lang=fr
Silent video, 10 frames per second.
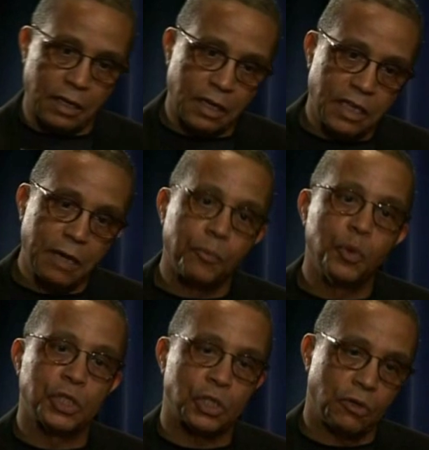quelqu'un
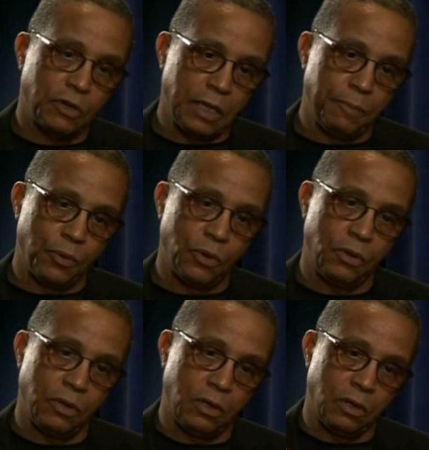qui est puissant, il
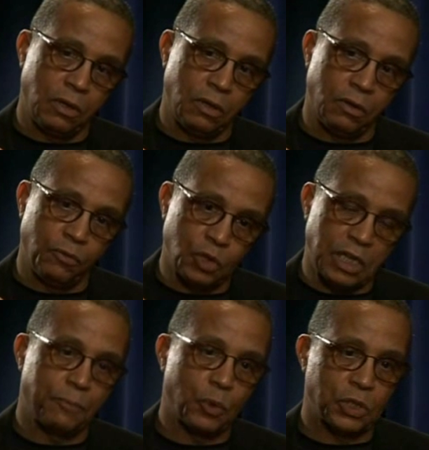peut
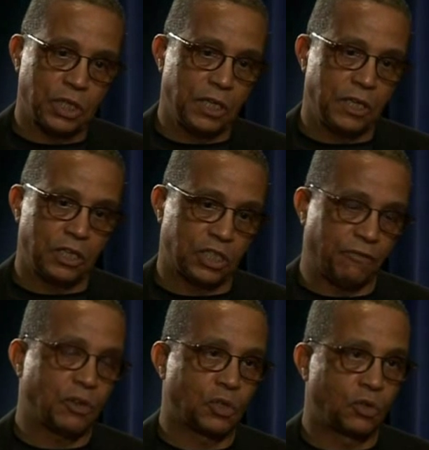vous
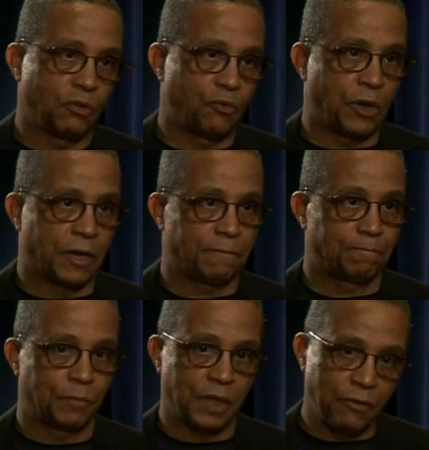imposer sa façon de
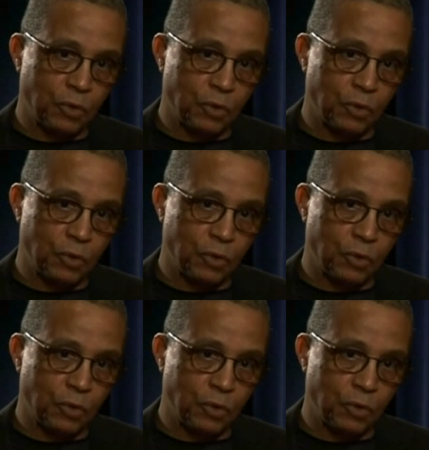voir. Mm.